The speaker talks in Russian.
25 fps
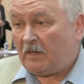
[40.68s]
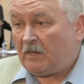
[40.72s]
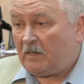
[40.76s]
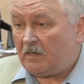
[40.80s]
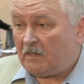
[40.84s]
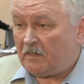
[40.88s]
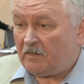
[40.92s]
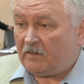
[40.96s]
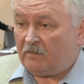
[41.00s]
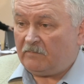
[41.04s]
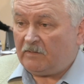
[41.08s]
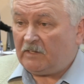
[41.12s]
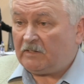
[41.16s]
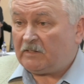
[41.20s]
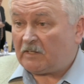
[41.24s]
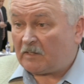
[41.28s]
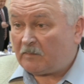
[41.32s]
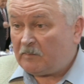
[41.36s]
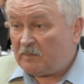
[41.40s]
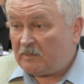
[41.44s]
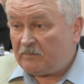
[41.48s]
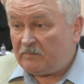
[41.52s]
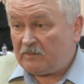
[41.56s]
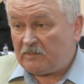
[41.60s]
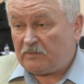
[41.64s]
э, Виктор
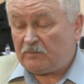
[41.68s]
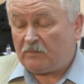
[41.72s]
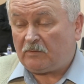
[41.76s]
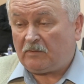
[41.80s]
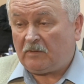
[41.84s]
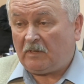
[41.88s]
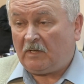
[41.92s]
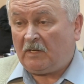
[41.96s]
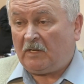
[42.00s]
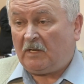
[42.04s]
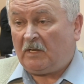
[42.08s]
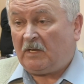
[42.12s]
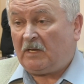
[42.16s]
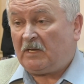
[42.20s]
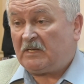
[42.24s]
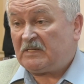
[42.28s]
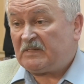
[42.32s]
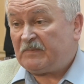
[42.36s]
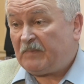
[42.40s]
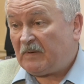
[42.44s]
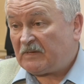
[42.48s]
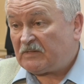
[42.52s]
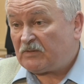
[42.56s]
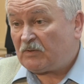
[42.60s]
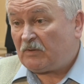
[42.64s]
Медведчук,
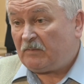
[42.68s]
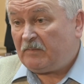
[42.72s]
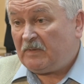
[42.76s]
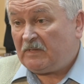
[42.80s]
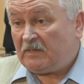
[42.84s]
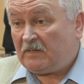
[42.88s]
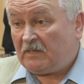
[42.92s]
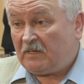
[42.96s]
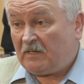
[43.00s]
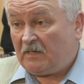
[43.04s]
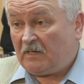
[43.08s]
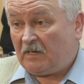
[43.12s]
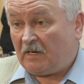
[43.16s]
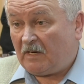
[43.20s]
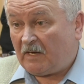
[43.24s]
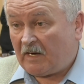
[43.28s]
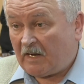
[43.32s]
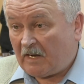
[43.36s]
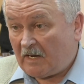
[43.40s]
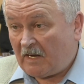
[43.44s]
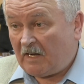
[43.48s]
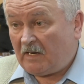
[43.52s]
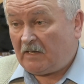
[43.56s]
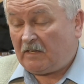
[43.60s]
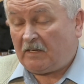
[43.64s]
способен
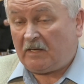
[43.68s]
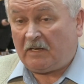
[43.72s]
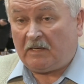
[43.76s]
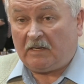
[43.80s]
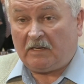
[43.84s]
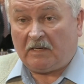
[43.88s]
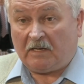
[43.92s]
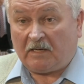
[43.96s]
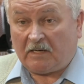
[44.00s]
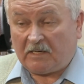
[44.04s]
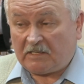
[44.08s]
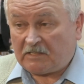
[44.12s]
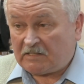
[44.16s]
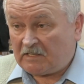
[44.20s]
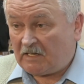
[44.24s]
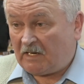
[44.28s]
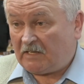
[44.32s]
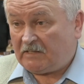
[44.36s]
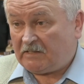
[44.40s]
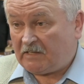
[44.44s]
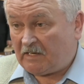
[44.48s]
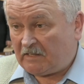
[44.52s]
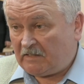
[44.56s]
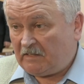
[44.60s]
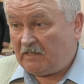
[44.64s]
реально
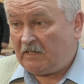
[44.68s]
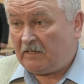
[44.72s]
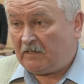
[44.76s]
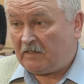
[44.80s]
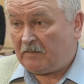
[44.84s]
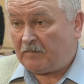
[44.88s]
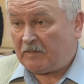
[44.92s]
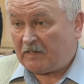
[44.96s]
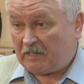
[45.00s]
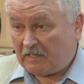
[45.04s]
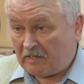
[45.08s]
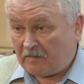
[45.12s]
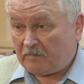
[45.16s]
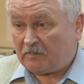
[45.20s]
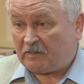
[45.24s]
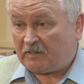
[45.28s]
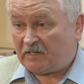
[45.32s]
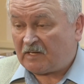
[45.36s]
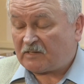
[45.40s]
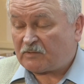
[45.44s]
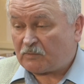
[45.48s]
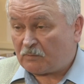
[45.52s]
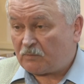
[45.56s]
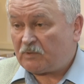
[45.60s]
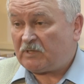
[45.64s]
решать какие-то
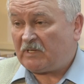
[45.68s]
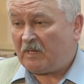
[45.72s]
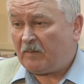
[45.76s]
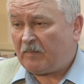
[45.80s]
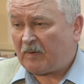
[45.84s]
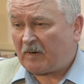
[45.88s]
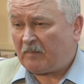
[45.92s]
насущные